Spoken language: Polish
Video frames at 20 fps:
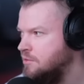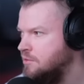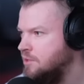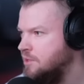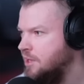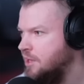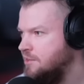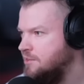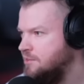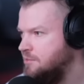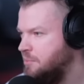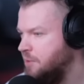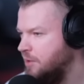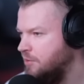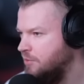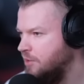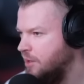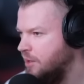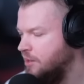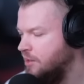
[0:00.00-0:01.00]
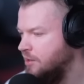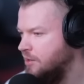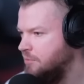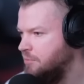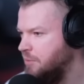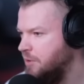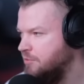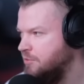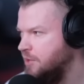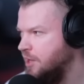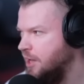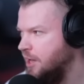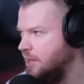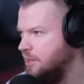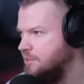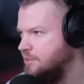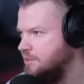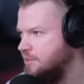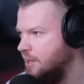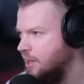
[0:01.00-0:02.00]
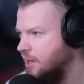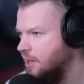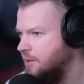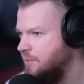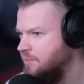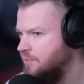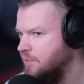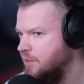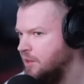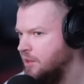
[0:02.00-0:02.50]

Jest pewien, pewna akcja,